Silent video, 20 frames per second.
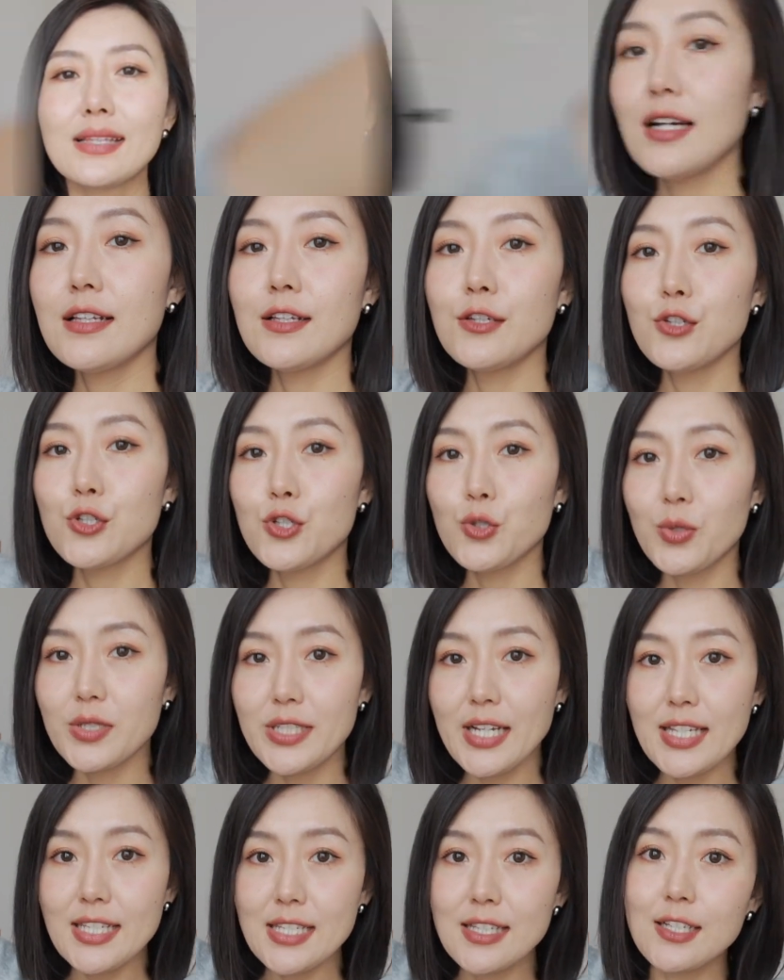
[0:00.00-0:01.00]
以上呢就是我
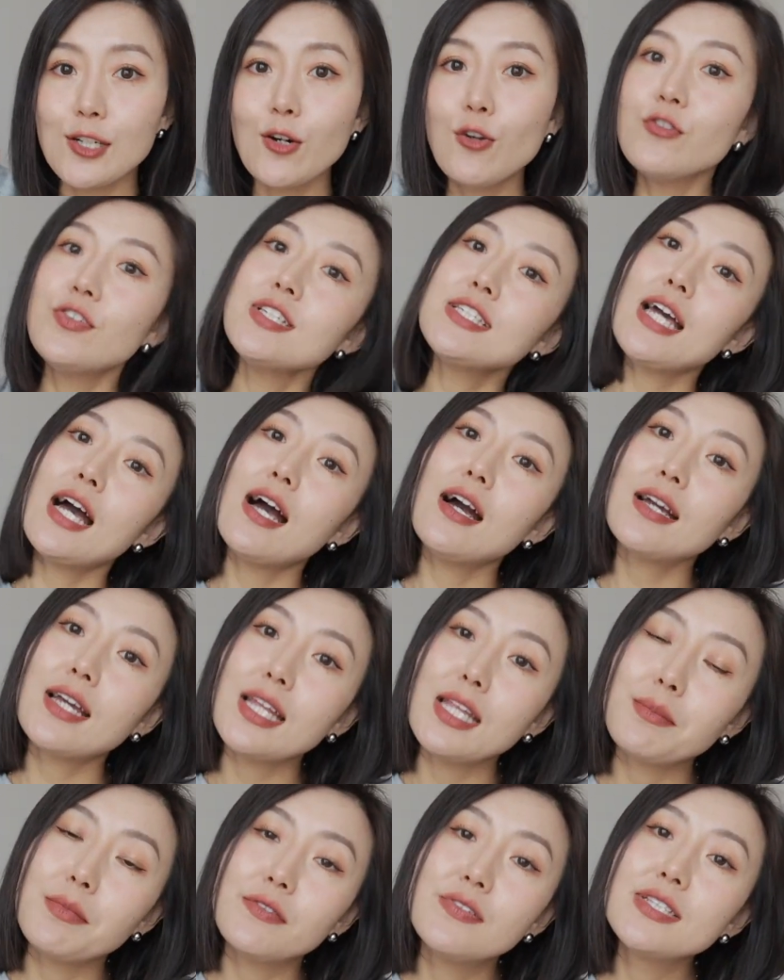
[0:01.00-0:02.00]
这一期的购物分享，
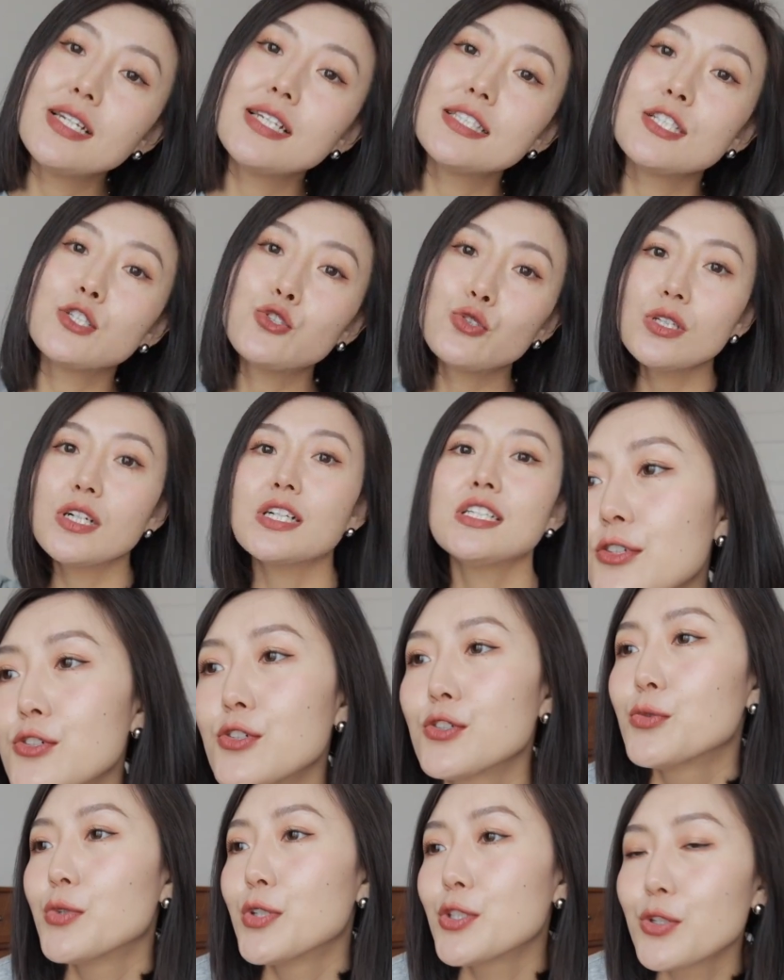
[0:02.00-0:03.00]
给你们分享结束了，
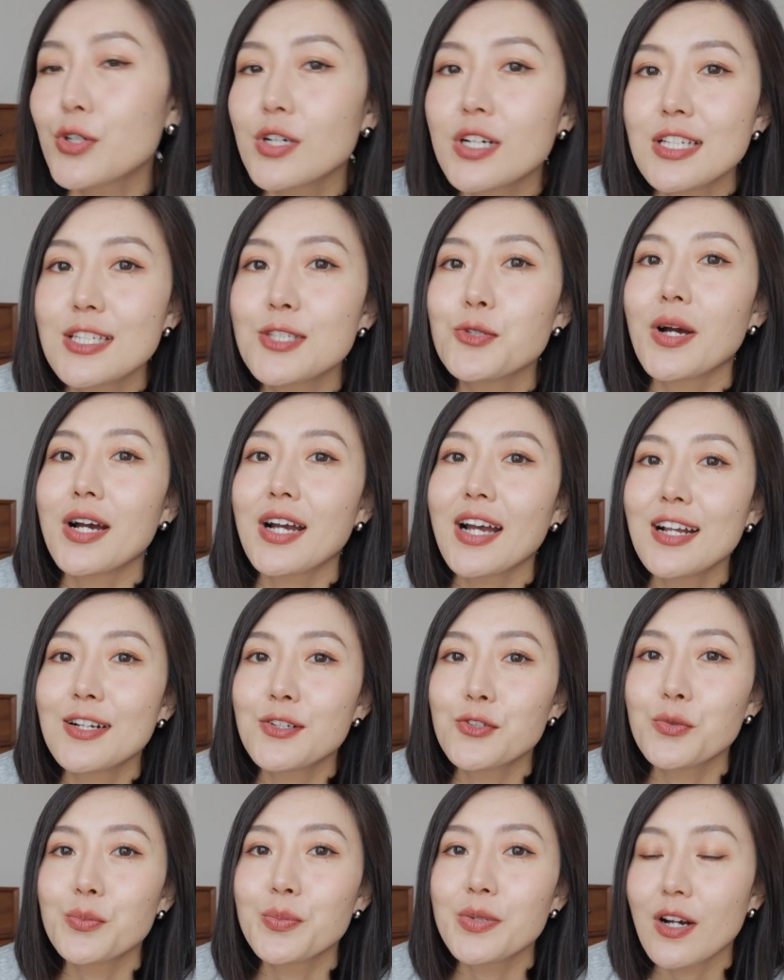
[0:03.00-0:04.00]
就是我就很喜欢。看
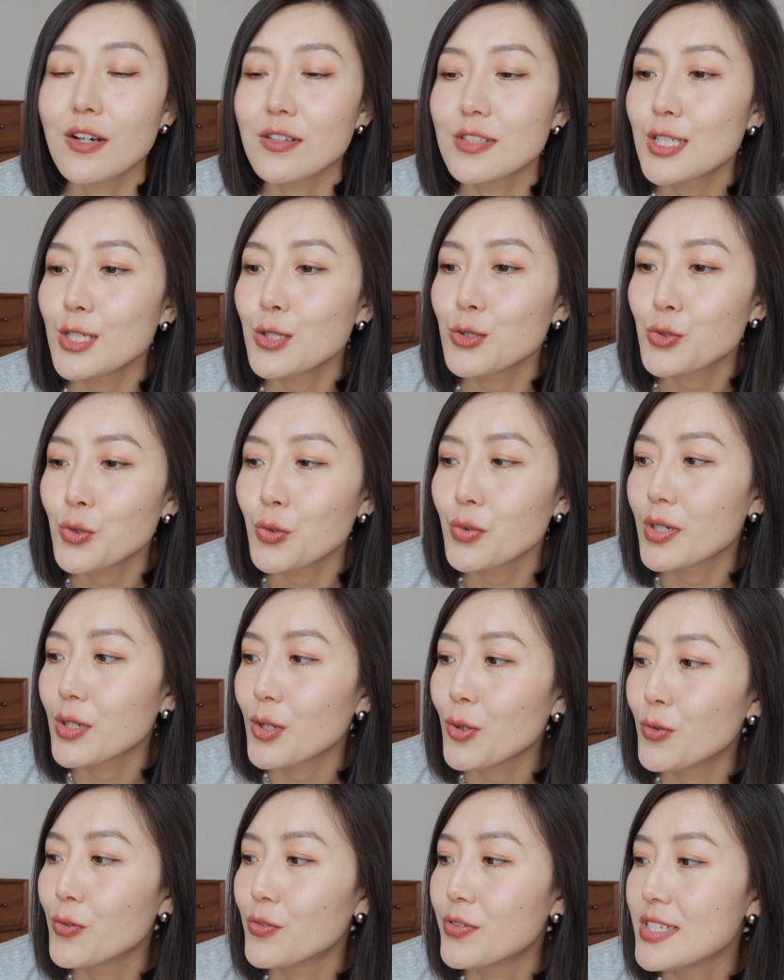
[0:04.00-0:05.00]
这种比较轻松的
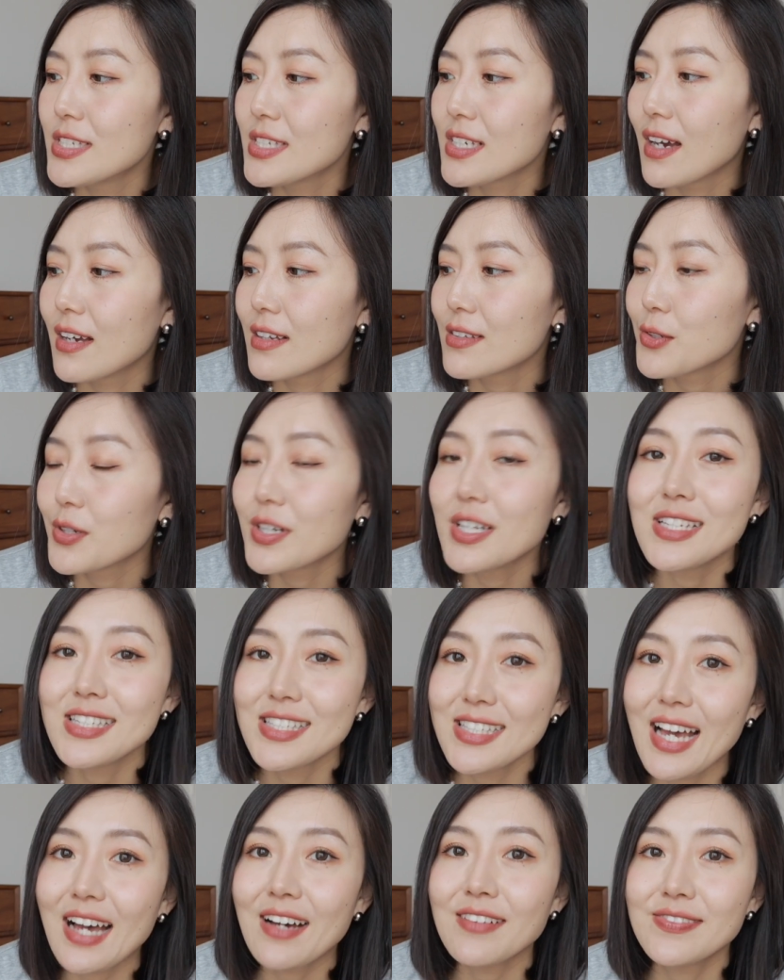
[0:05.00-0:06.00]
购物分享就很
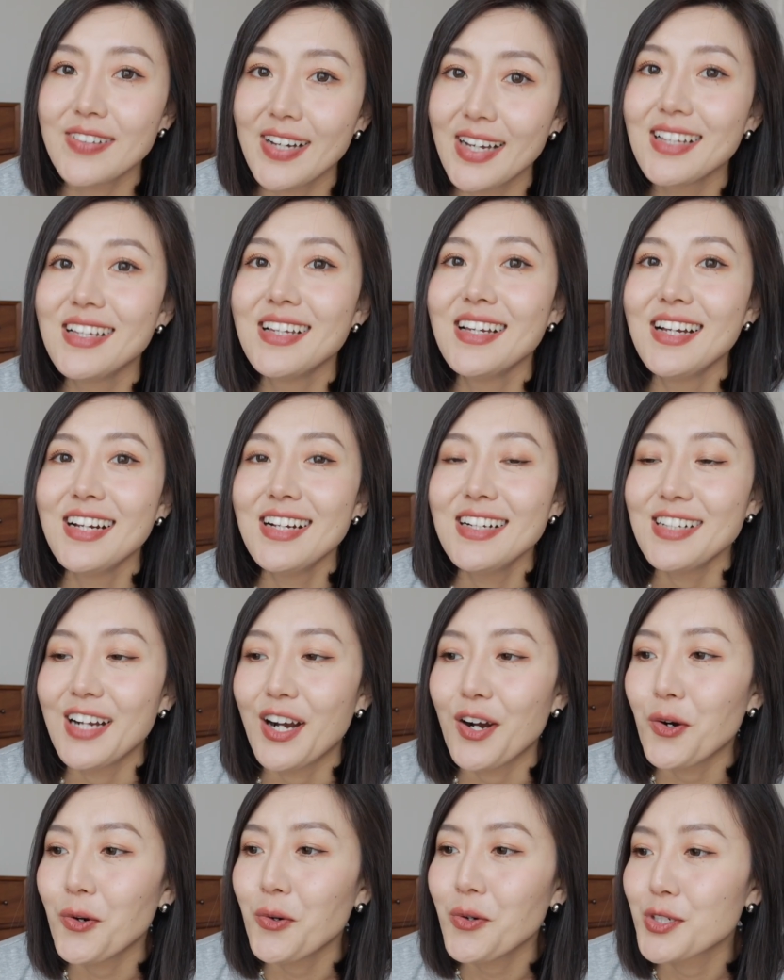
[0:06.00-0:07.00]
下饭，
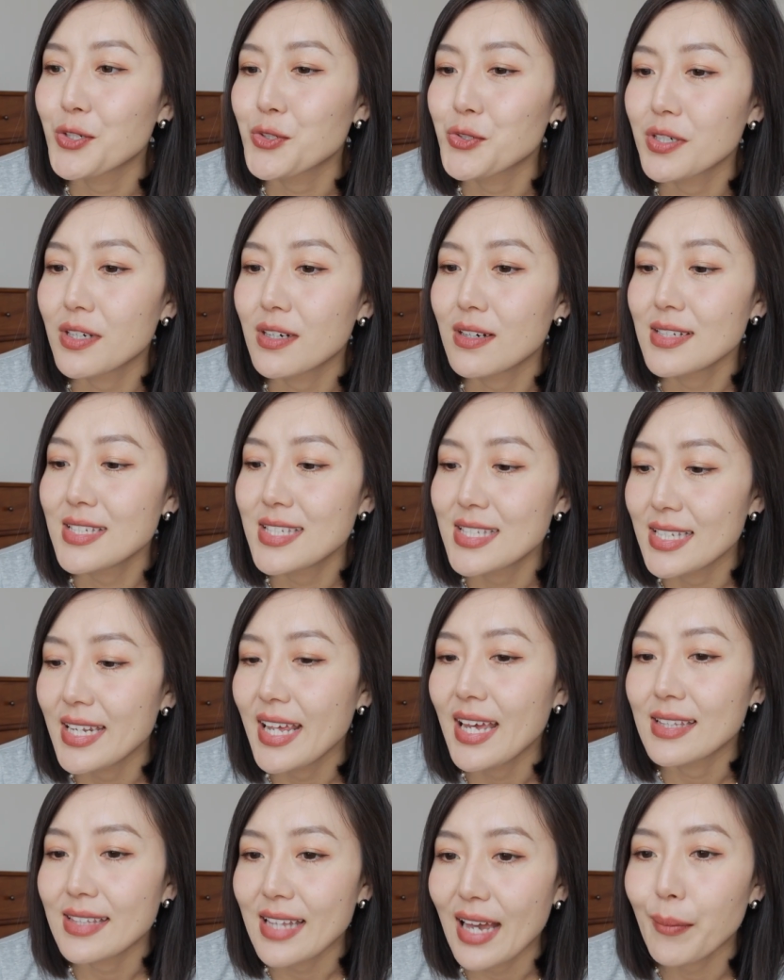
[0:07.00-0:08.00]
然后或者说洗
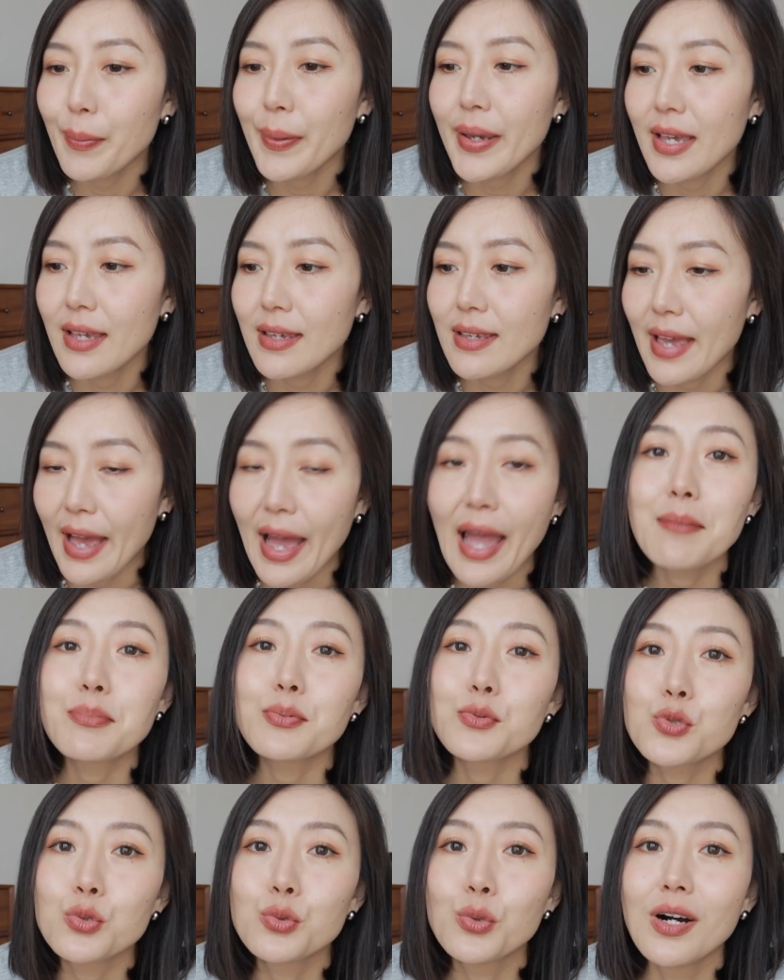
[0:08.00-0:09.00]
脸搭配也还
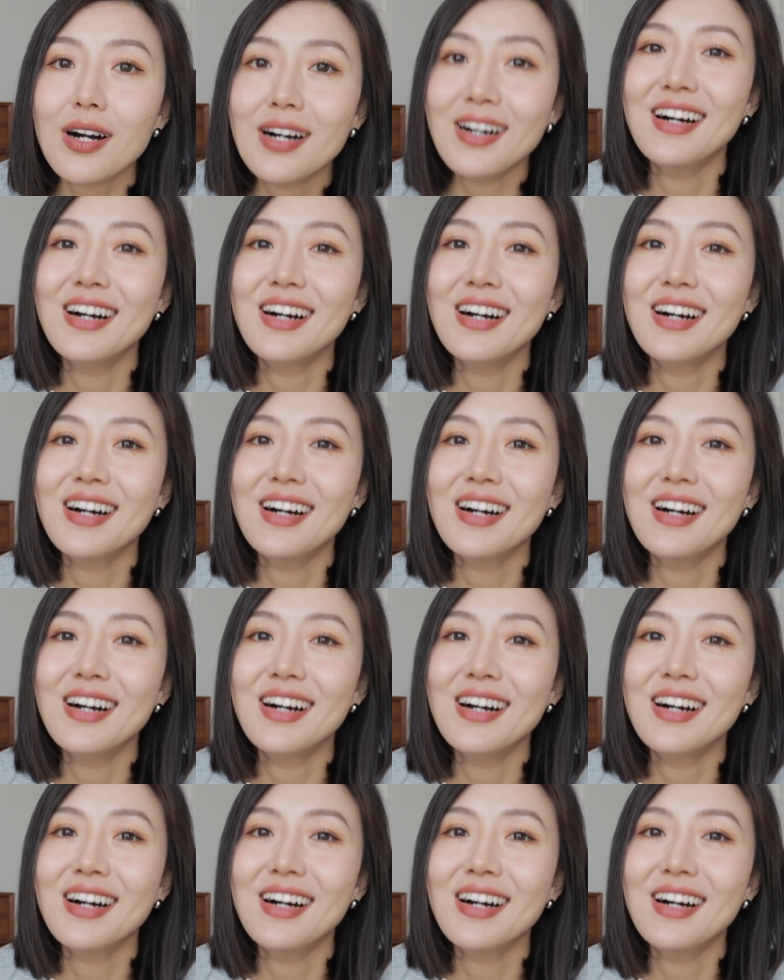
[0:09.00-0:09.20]
不错。